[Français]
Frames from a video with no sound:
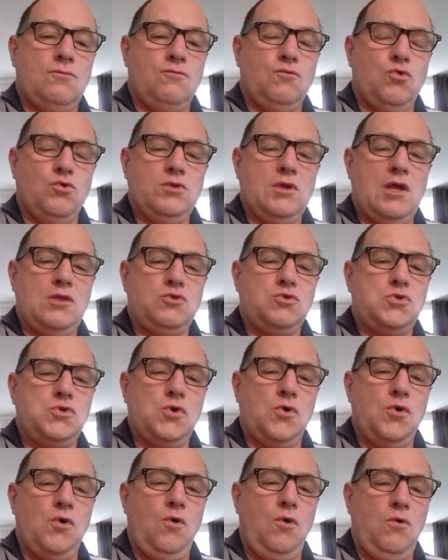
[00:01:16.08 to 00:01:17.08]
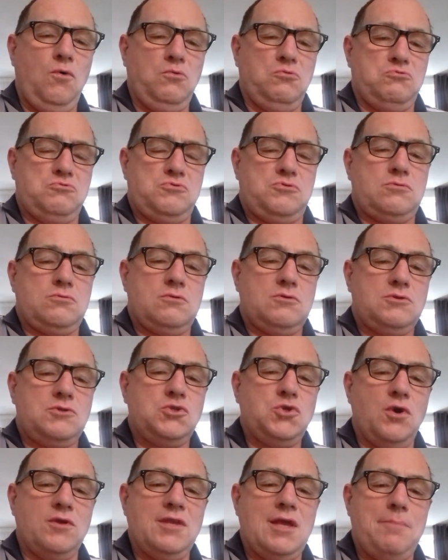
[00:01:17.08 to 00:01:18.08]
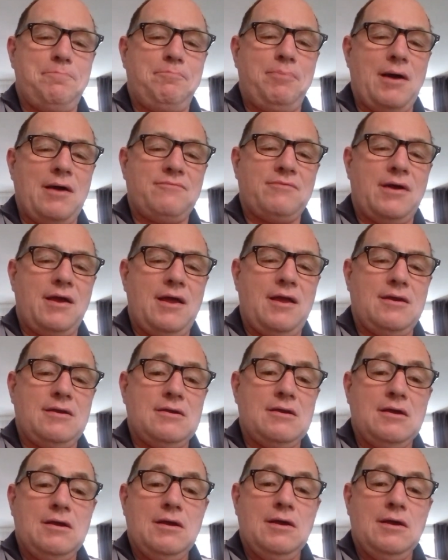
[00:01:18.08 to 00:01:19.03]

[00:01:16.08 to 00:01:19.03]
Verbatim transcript: Vous n'êtes que onze. Ce n'est pas vrai.